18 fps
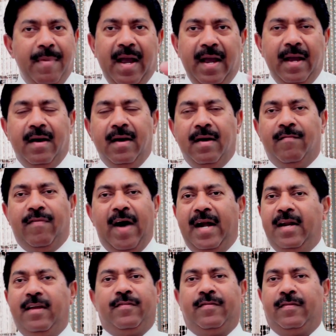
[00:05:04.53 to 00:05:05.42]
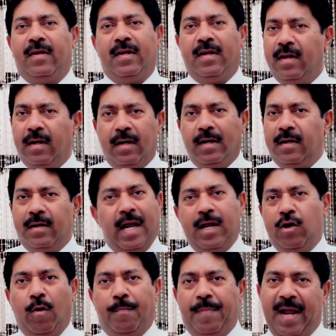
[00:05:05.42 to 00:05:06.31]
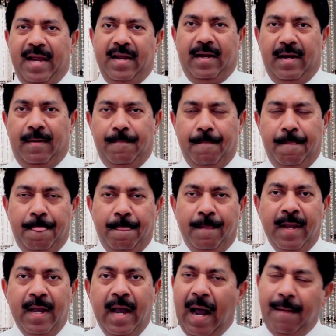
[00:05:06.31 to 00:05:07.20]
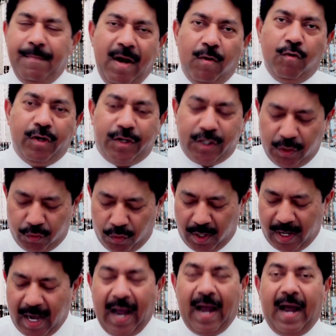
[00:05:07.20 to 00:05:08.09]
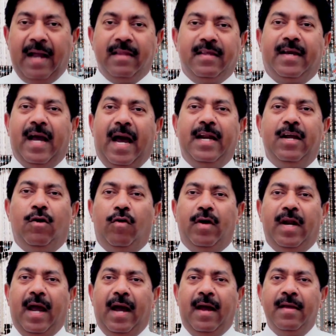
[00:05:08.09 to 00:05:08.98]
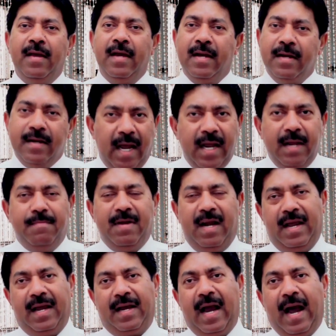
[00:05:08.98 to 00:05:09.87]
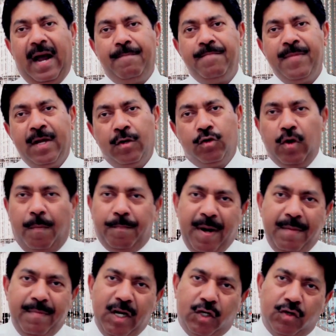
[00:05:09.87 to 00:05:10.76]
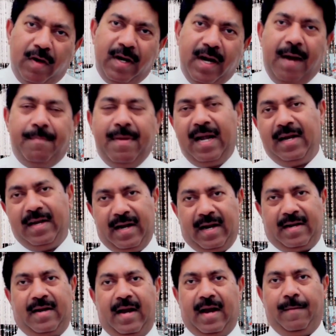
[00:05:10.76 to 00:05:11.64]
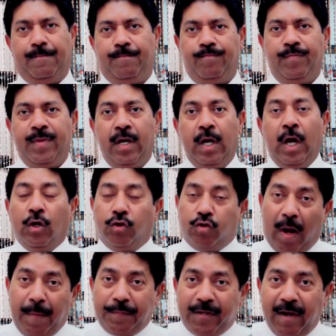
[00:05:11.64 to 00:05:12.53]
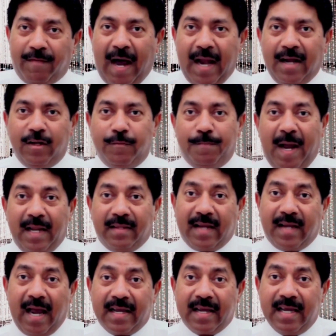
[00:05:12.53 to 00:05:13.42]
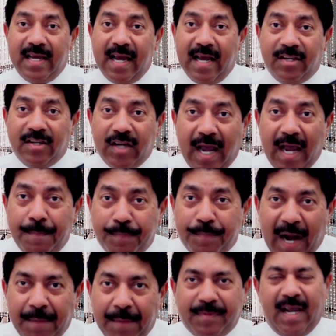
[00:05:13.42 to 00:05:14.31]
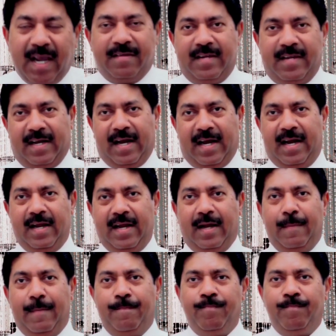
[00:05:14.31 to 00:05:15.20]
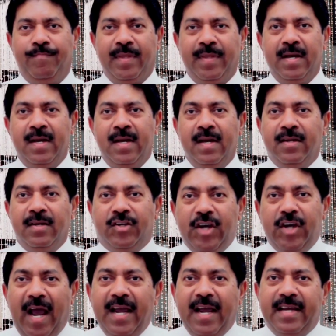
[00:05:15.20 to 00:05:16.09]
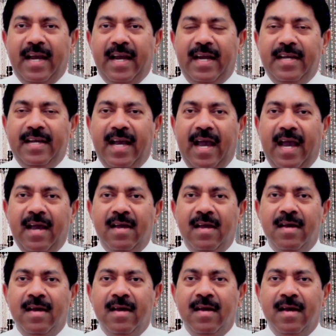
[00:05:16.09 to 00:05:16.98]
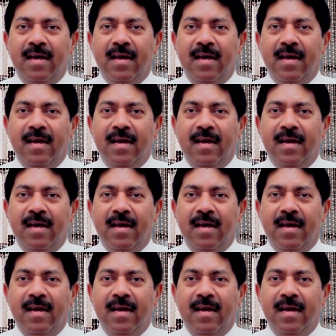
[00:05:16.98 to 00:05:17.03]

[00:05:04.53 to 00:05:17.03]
हमें वारिस नहीं हो पाएंगे हमें उन चीजों का अधिकारी होने नहीं मिलेगा जो परमेश्वर ने हमारे लिए रखा है तो अब सवाल इस बात का कि यह जय प्राप्त कैसे करेंगे जय के लिए